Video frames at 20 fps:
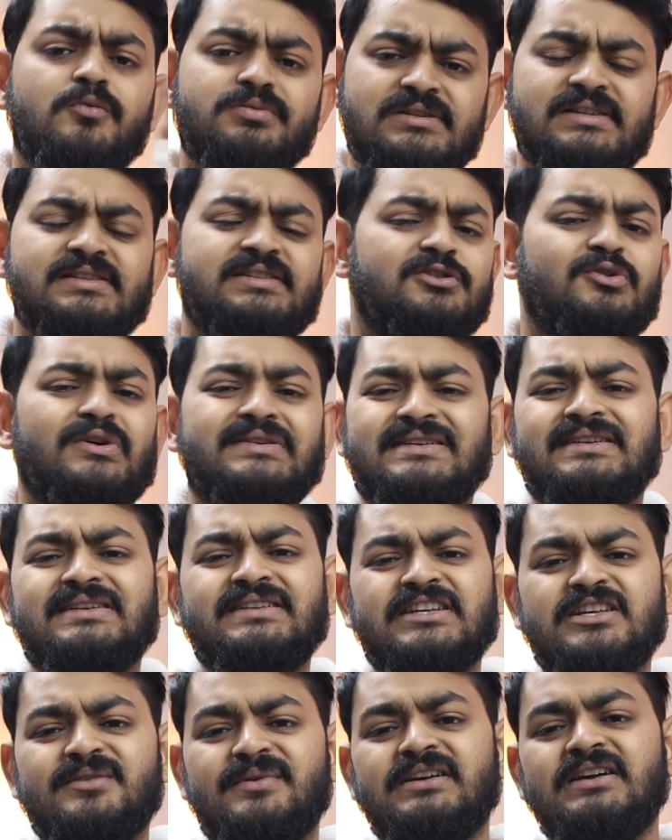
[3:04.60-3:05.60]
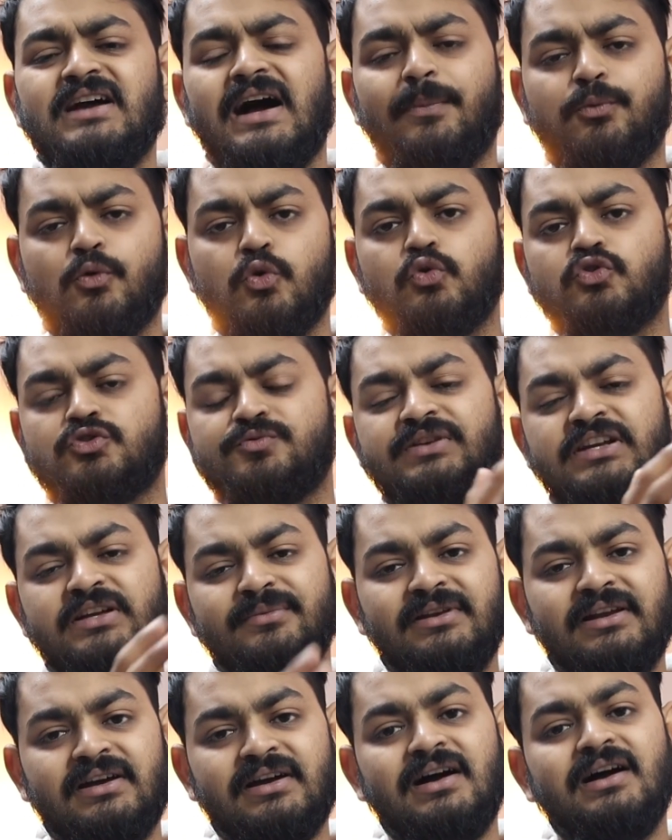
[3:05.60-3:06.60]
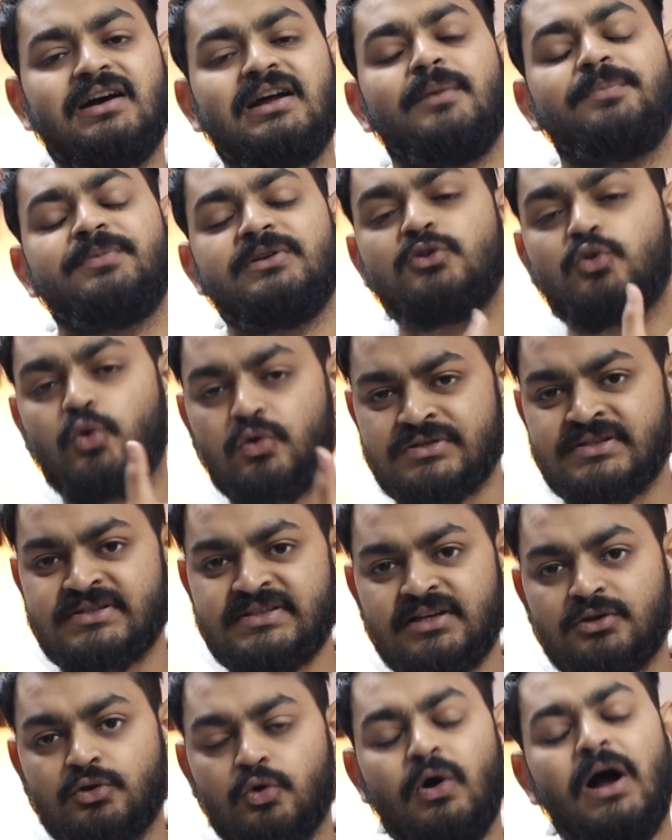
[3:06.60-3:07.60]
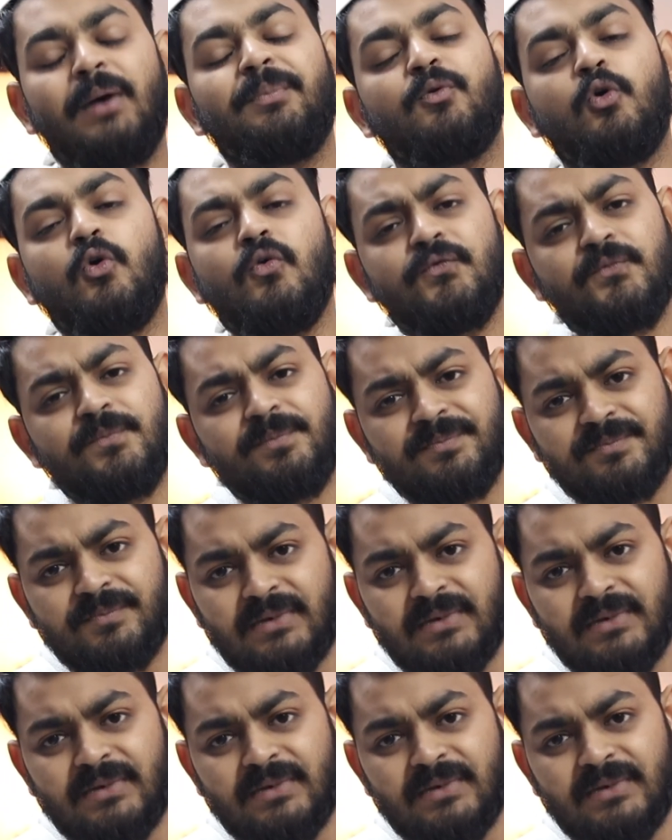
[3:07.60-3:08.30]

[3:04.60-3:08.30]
जॉब्स ले सकते हो ऐसा नहीं है कि भाई आपको कुछ भी नहीं मिलेगा अगर आप इन कोर्सेज से हैं तो आप ऑफ